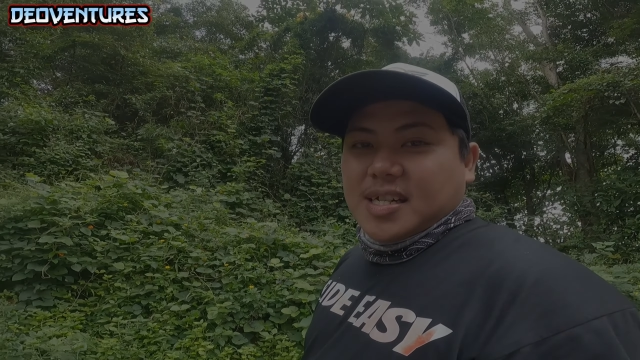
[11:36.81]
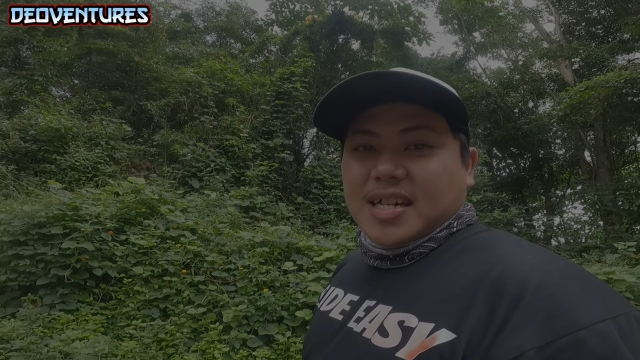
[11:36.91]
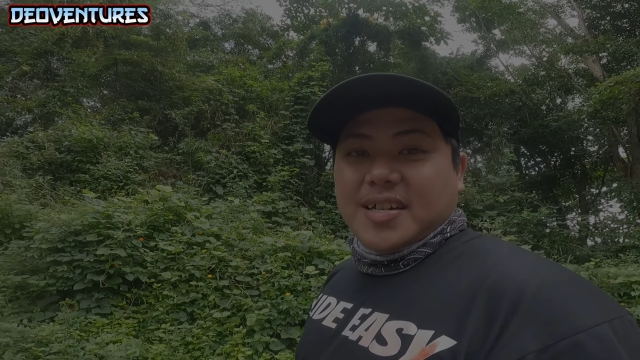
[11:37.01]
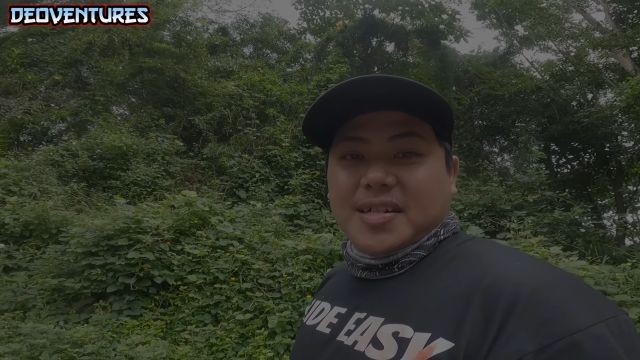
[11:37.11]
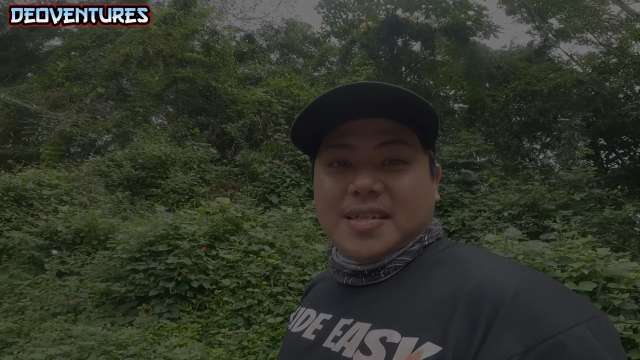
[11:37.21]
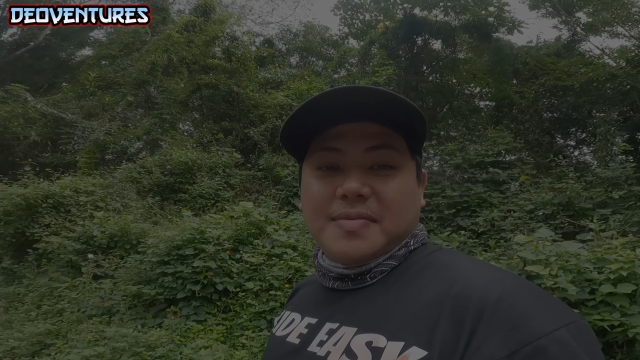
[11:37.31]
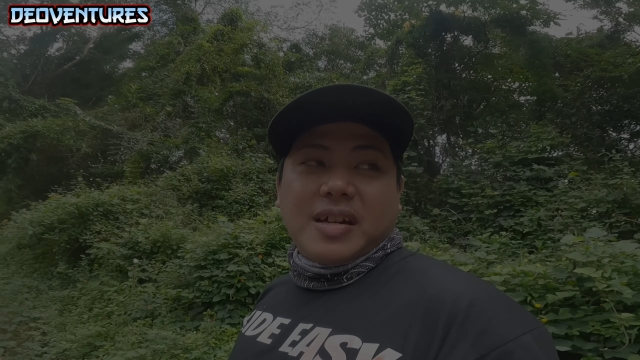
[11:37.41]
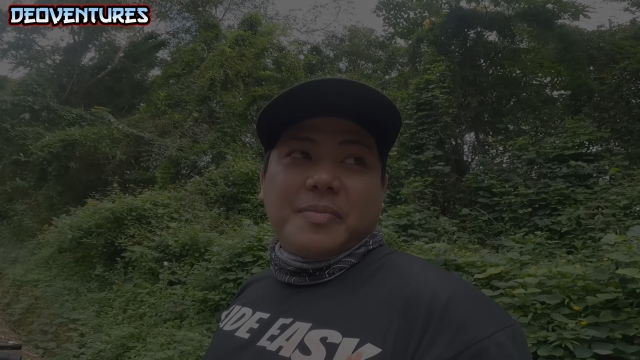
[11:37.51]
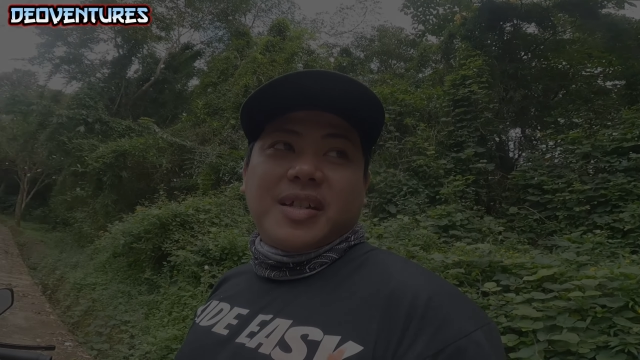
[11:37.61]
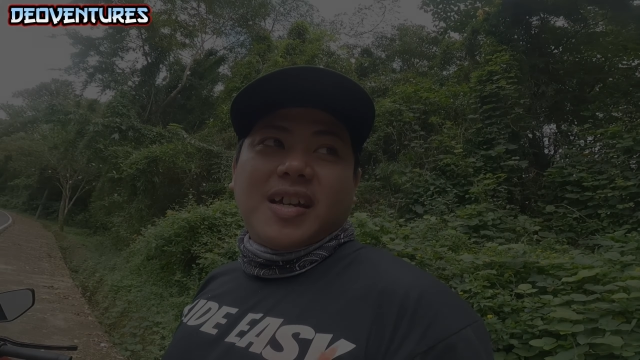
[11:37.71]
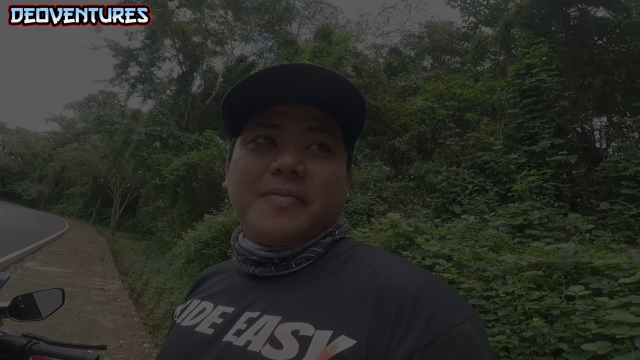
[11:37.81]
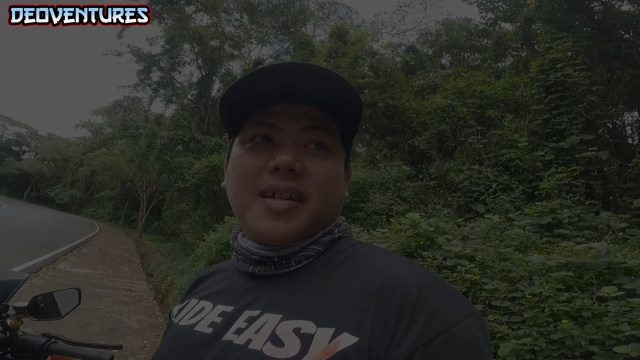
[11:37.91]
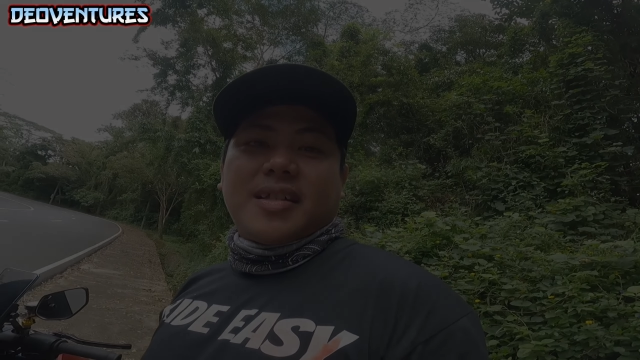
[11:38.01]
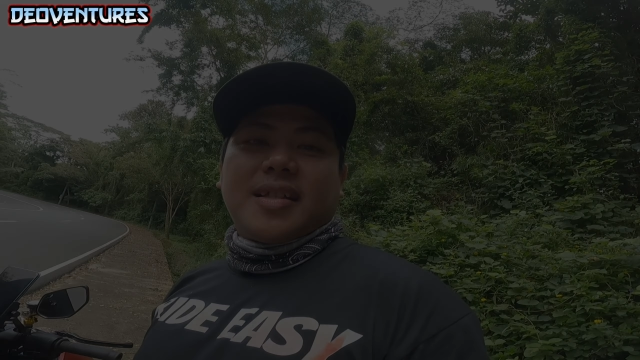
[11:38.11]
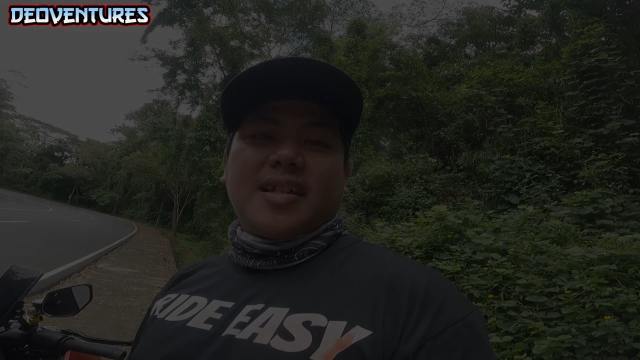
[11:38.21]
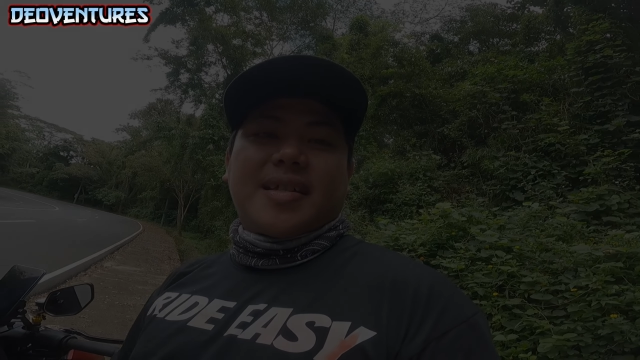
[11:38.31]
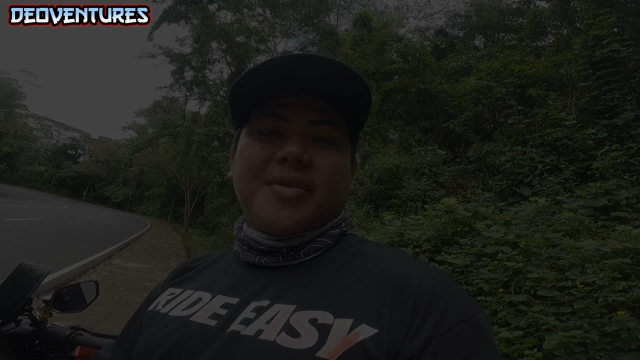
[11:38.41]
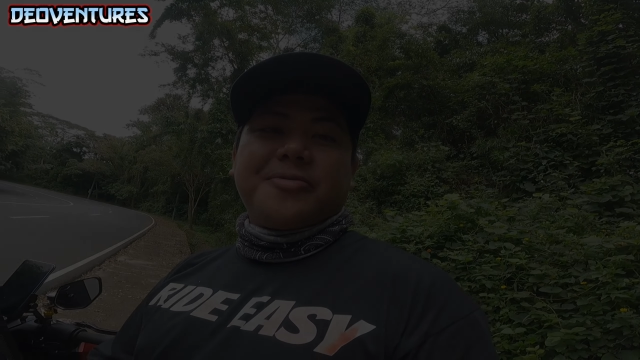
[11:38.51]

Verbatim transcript: ayun. Maraming salamat. Let's